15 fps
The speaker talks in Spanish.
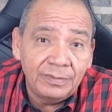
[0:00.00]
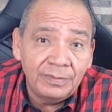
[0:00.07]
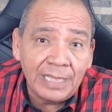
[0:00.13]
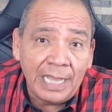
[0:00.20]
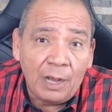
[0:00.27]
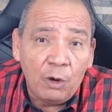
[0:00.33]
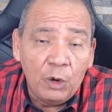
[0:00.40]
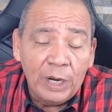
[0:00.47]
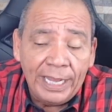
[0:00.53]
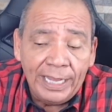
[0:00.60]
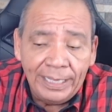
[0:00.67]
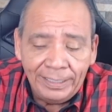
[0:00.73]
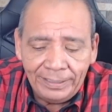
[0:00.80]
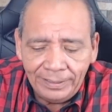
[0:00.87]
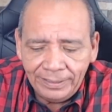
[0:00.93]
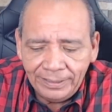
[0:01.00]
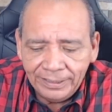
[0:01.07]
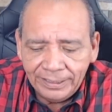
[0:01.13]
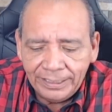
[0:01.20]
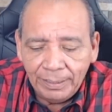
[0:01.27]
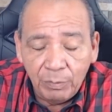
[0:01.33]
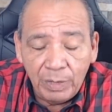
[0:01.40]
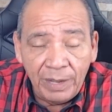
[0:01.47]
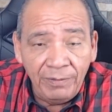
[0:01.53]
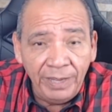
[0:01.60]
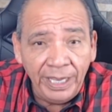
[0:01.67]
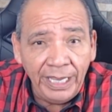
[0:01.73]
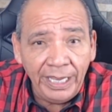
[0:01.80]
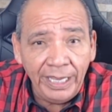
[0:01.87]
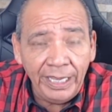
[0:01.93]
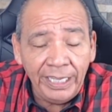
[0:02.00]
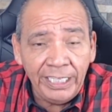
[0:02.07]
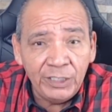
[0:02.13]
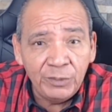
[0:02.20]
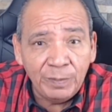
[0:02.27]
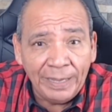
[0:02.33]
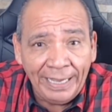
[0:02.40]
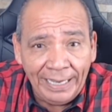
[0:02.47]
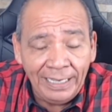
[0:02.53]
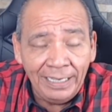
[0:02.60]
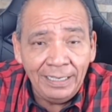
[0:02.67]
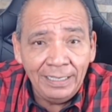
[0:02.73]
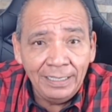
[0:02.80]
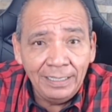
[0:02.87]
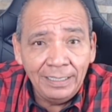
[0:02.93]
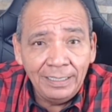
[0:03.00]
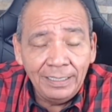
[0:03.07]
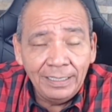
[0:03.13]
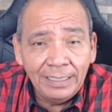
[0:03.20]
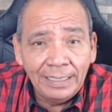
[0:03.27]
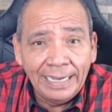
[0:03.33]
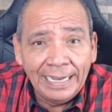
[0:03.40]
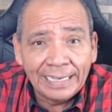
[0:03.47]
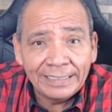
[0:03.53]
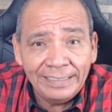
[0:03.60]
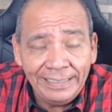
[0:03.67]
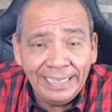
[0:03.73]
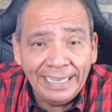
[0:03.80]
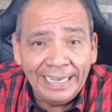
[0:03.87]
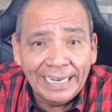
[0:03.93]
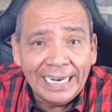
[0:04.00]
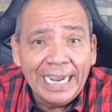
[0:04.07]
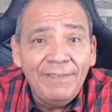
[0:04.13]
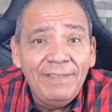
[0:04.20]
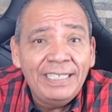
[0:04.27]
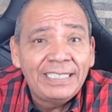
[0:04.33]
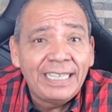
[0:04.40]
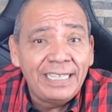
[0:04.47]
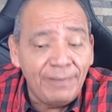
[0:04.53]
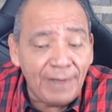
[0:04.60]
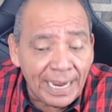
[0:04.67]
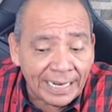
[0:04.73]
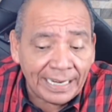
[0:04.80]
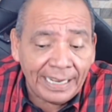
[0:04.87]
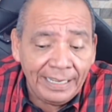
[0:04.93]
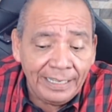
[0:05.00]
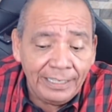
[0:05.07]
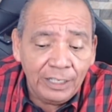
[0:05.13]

ahora se mueve Ismael García Cabeza de Vaca,